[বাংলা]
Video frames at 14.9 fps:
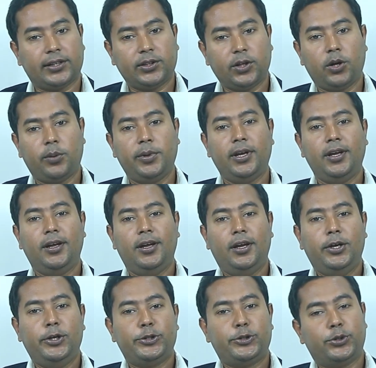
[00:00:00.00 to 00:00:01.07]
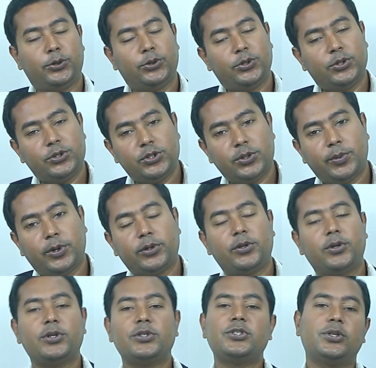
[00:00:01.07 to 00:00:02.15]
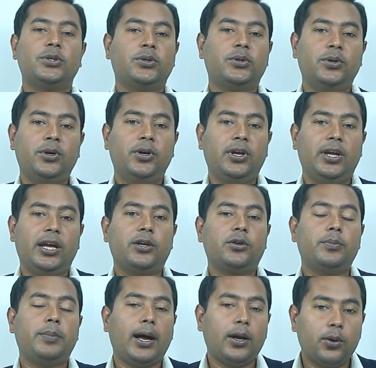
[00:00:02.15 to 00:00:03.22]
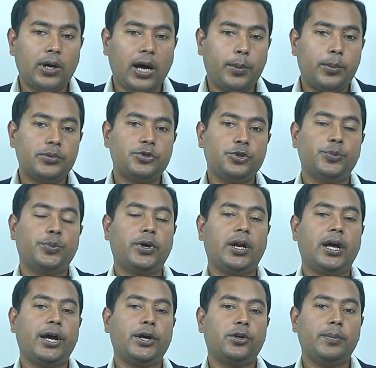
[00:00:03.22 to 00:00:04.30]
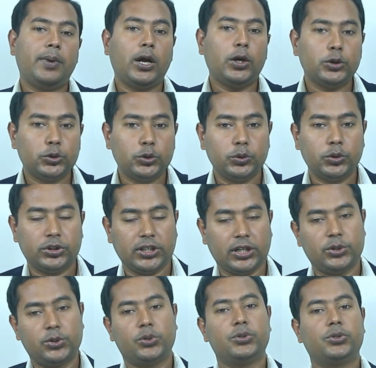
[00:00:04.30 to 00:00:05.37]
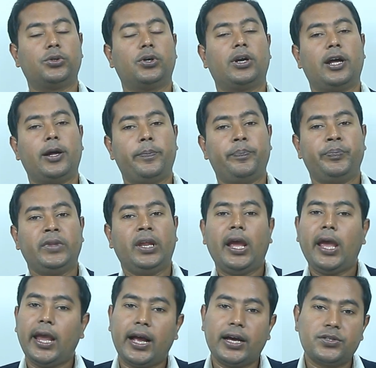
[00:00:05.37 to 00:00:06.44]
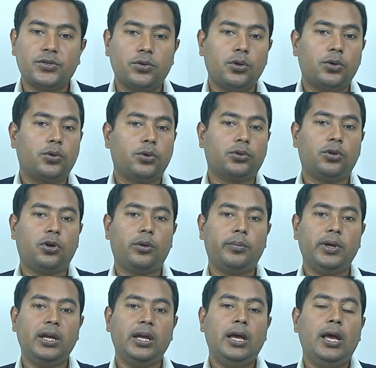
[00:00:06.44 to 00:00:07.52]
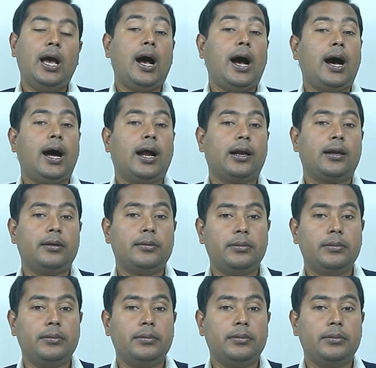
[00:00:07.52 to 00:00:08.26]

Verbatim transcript: রাখতে হবে সৌন্দর্য বর্ধনের জন্য একটু ভালো কাপড় পরা একটু ভালো সুন্দর সাজুগুজু করা এই কাজগুলো করতে হবে আর